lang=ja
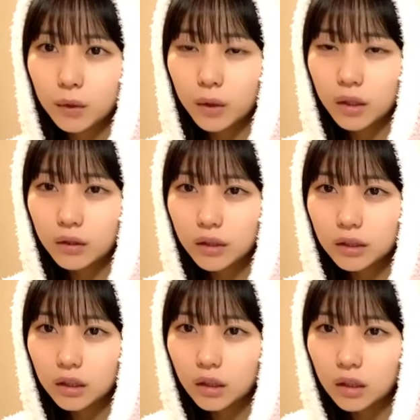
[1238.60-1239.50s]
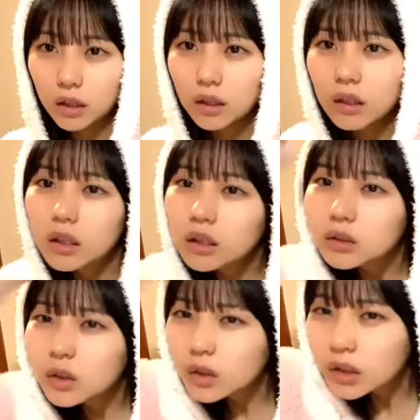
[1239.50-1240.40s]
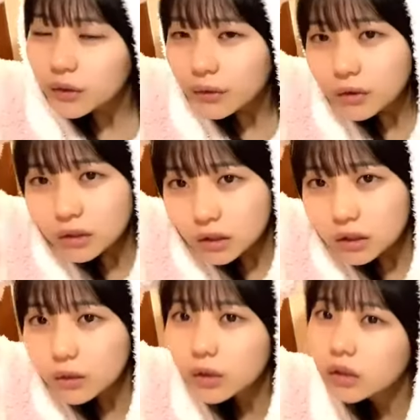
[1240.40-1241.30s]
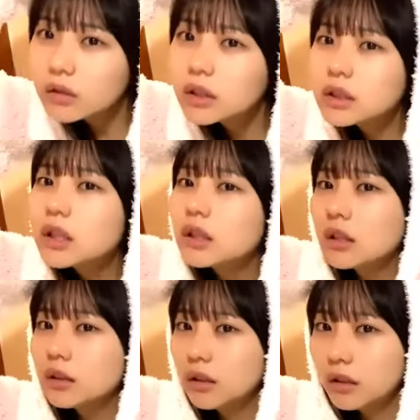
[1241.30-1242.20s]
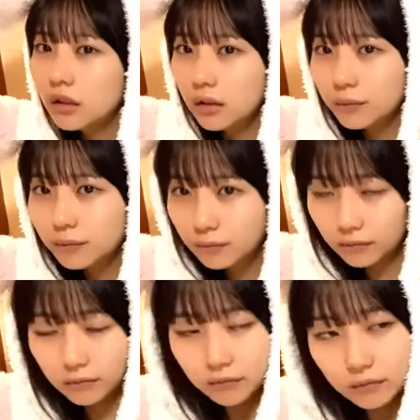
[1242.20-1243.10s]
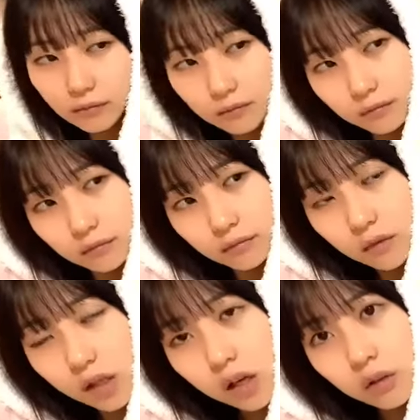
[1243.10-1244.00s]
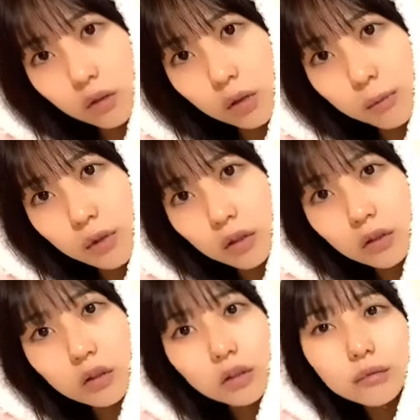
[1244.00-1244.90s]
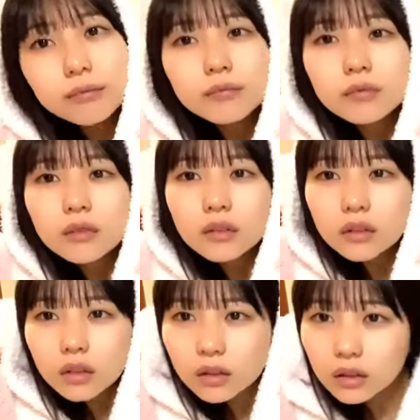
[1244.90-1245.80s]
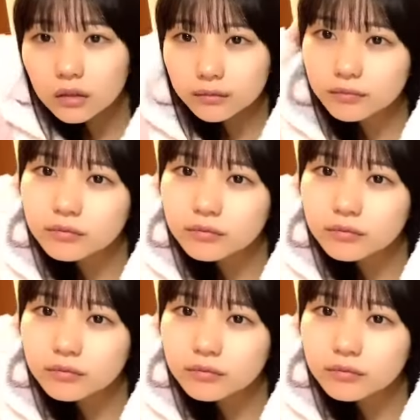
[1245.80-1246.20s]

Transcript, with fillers: お昼寝してたんかいそうティフォージーさんお昼寝してたなんか意外と眠かったなんか